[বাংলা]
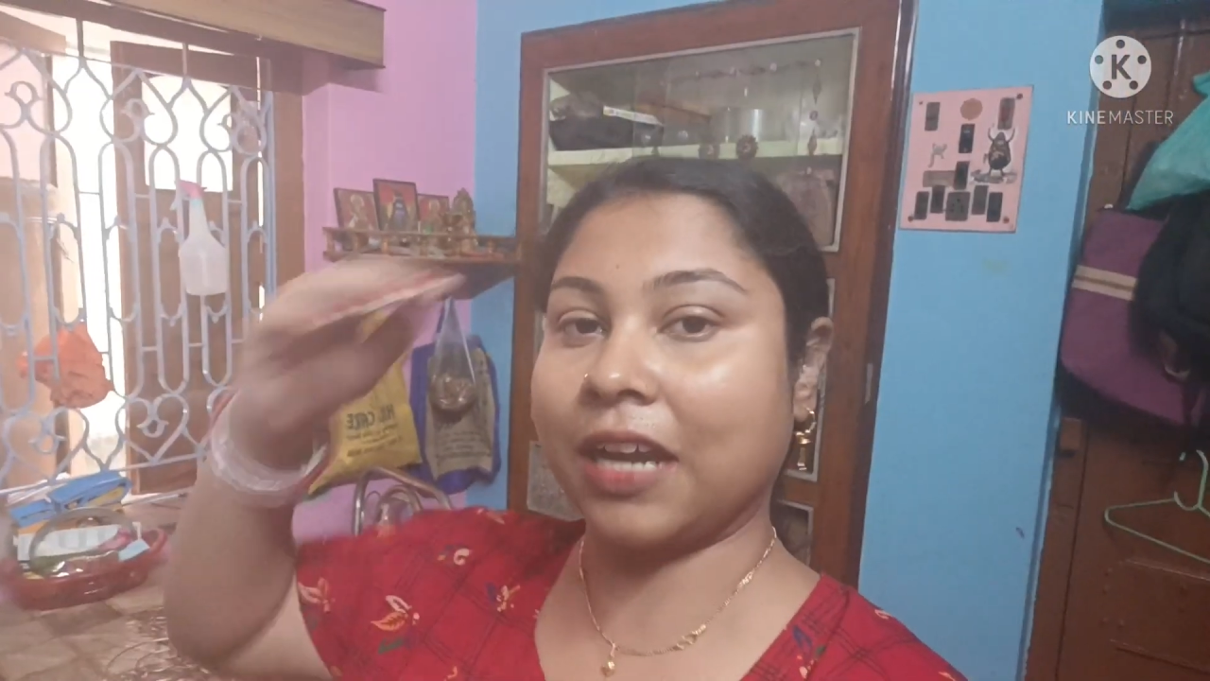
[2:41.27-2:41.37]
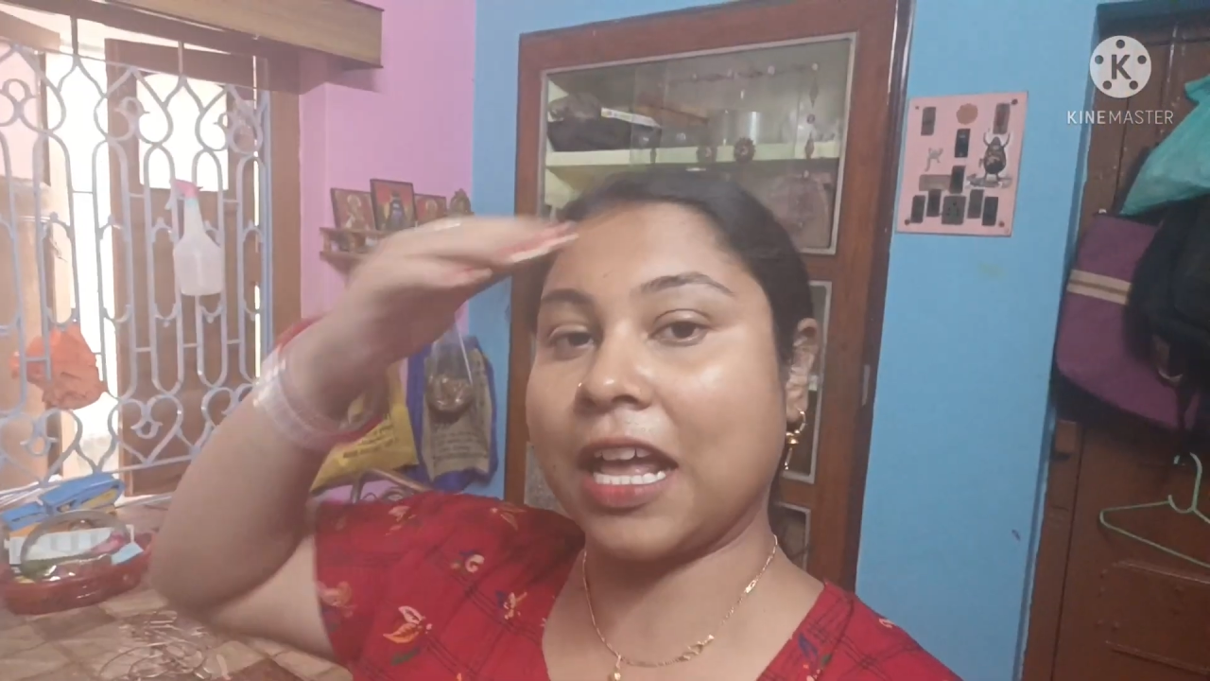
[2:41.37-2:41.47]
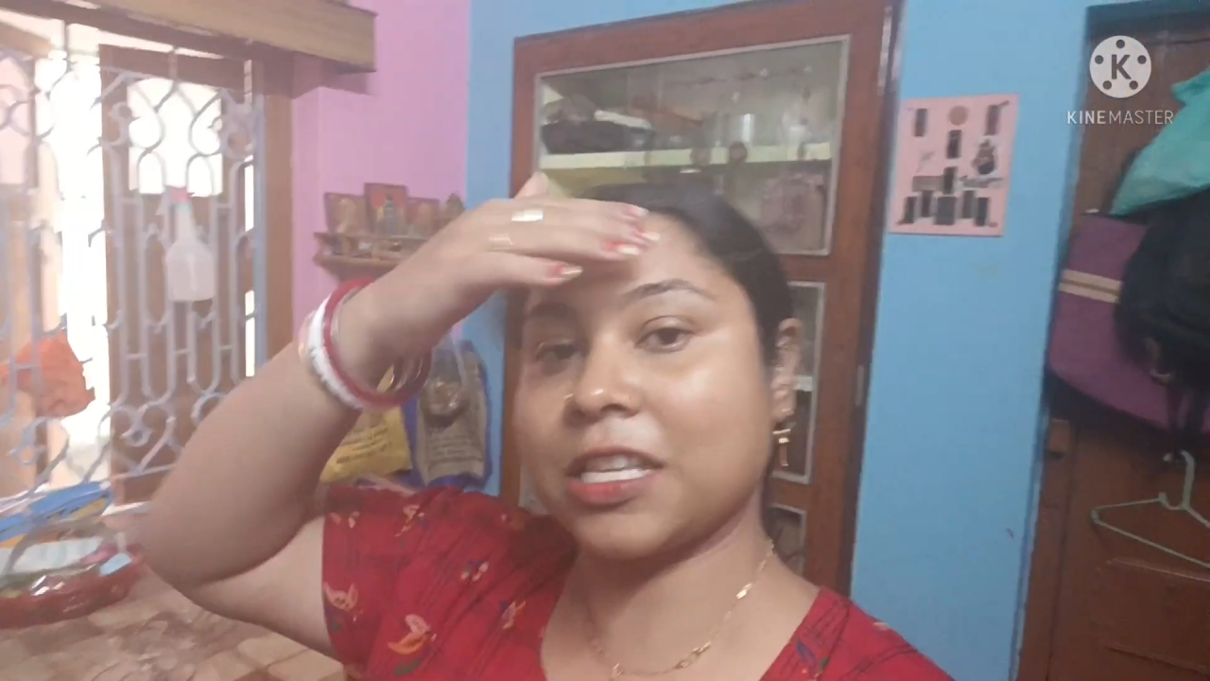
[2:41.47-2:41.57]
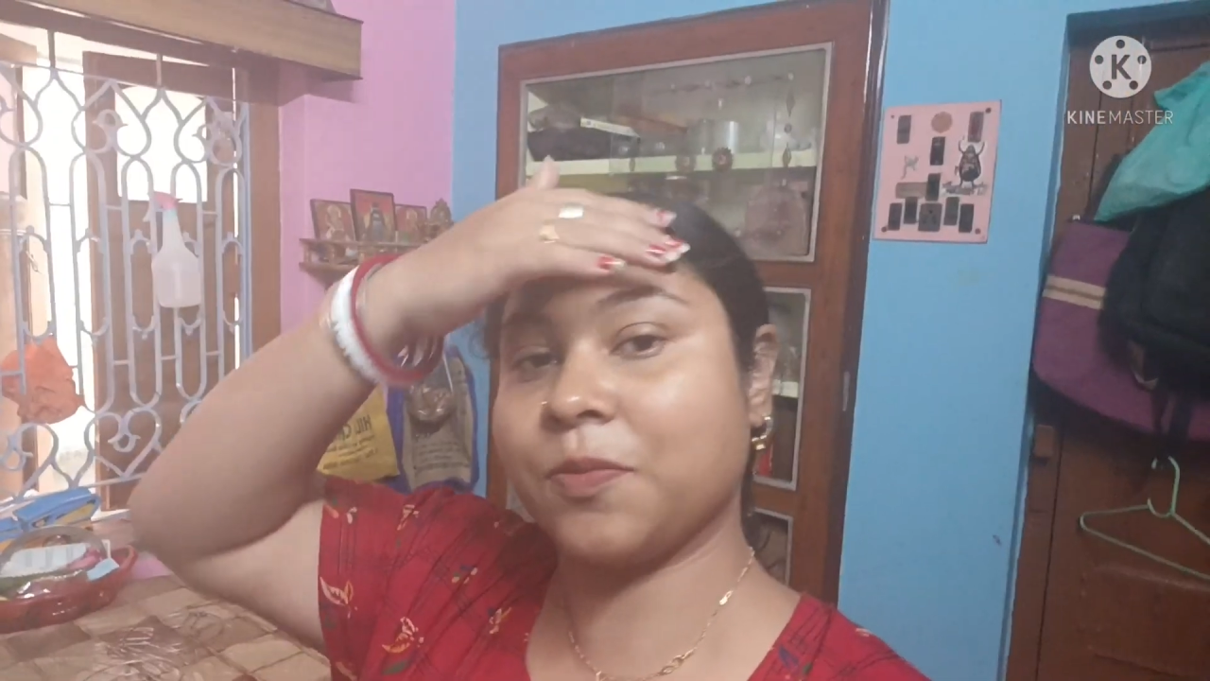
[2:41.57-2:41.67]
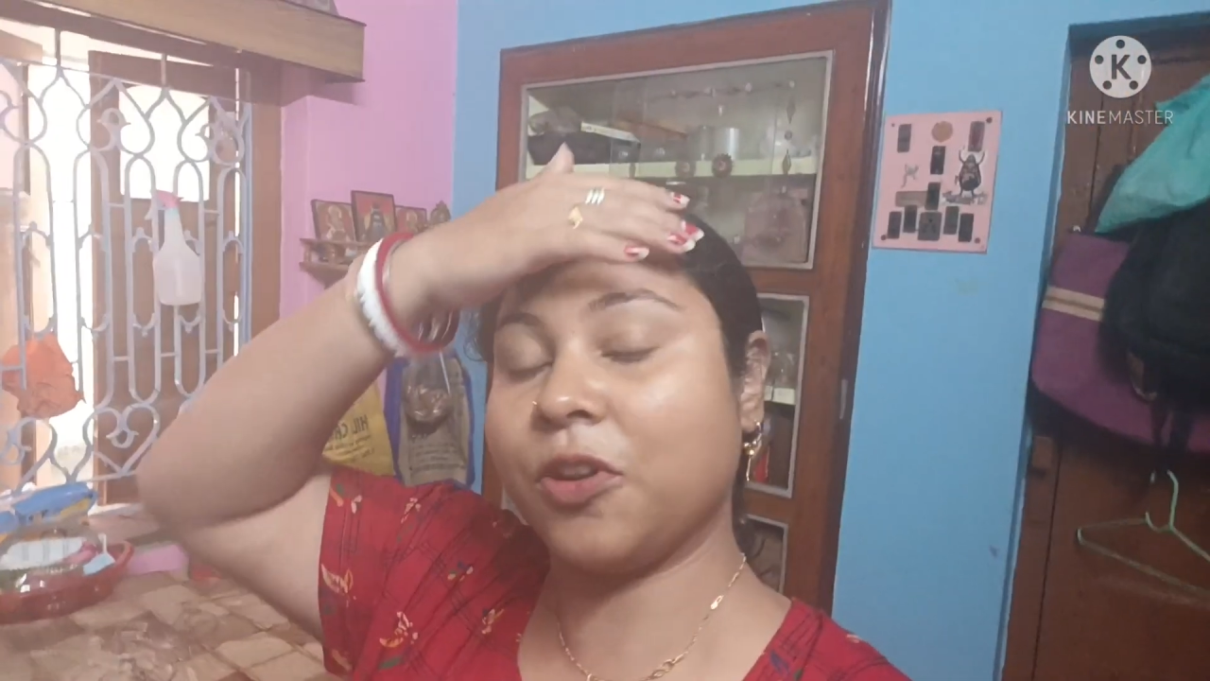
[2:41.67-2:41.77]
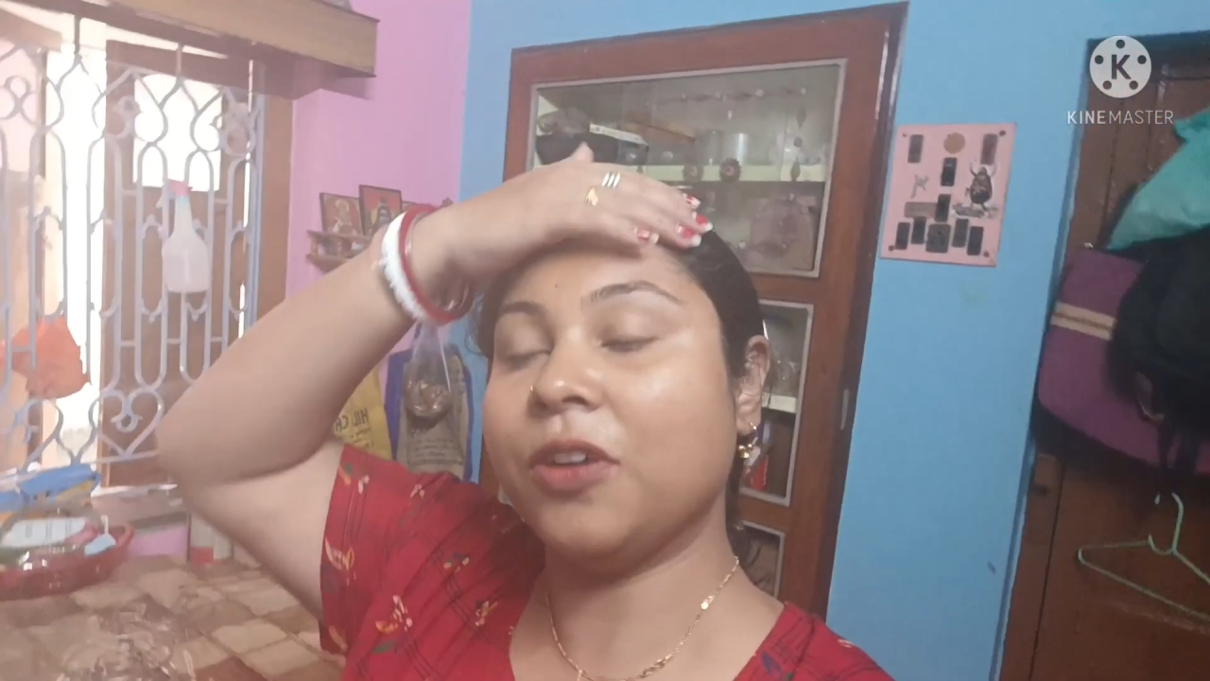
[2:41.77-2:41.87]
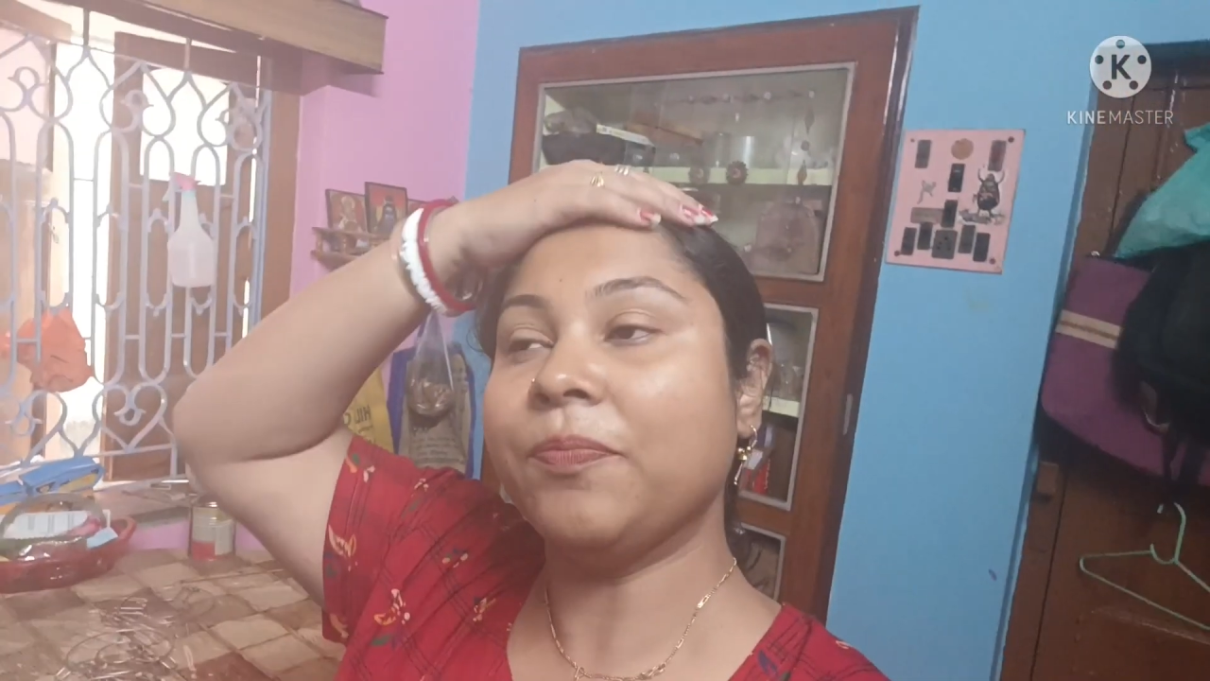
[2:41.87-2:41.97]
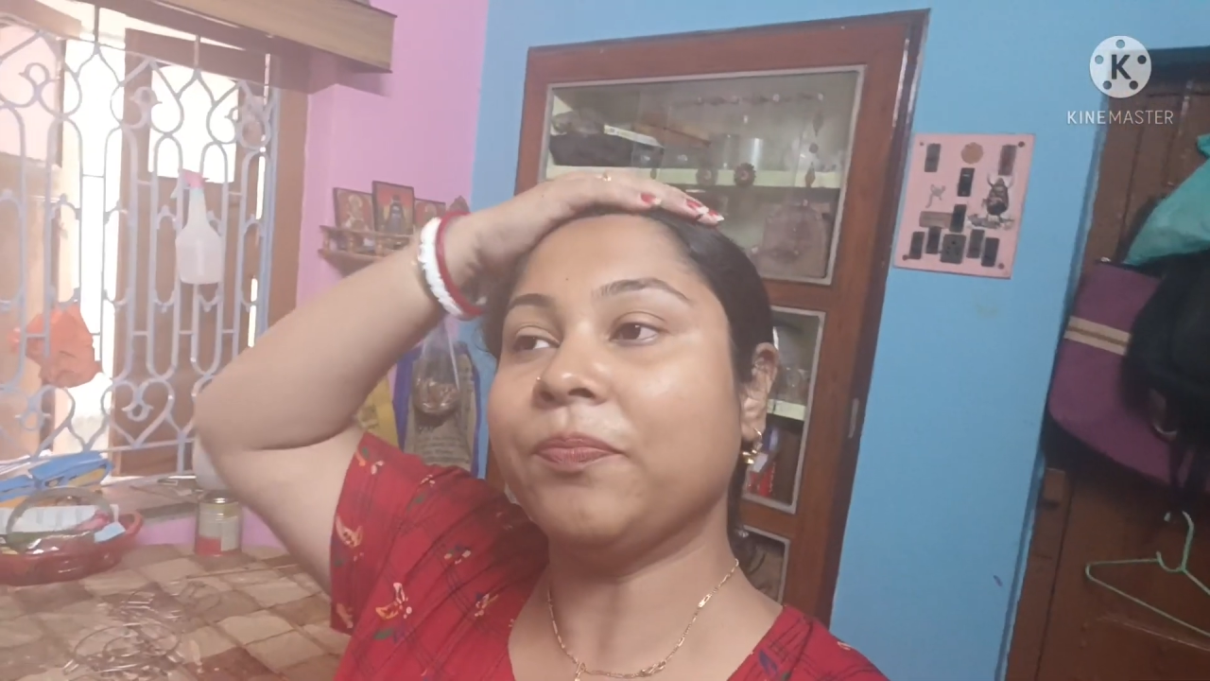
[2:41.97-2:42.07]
কাচবো